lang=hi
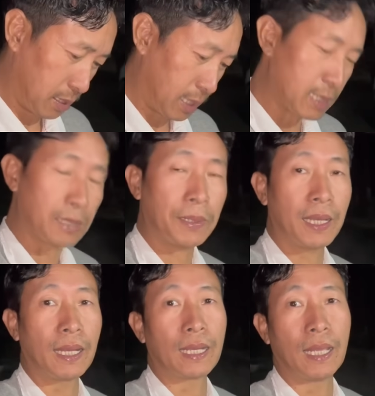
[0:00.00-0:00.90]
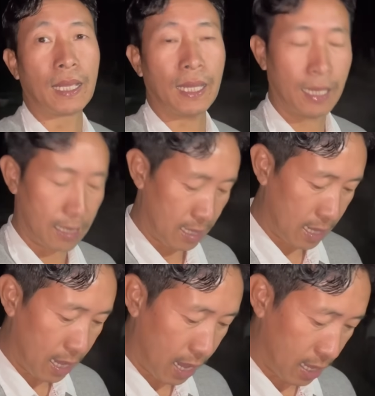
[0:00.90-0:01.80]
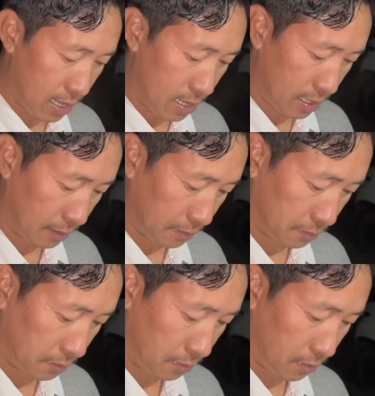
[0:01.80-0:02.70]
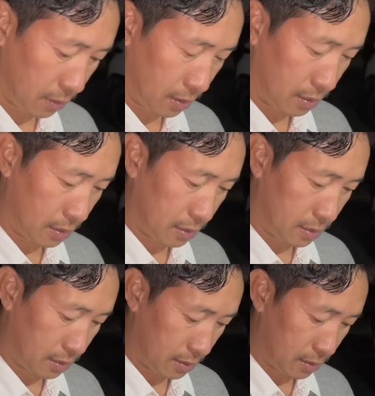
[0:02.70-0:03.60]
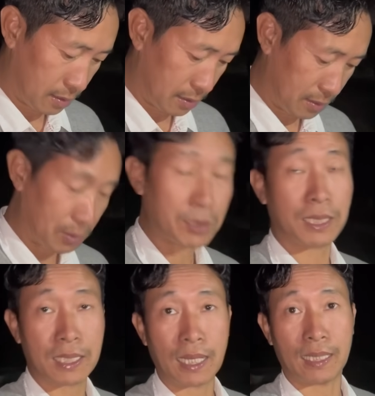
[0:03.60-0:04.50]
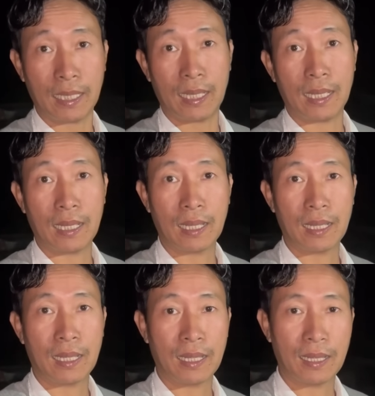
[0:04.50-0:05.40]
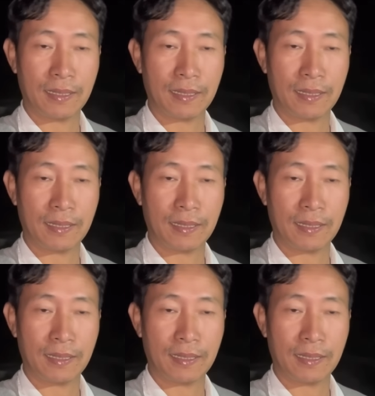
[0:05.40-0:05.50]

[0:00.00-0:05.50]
कल सवेरे निकलेंगे और कल यहाँ पर आ जाए सब्जी लेके जाए हमारे यहाँ से होगा करते हैं हाँ ठीक है ओके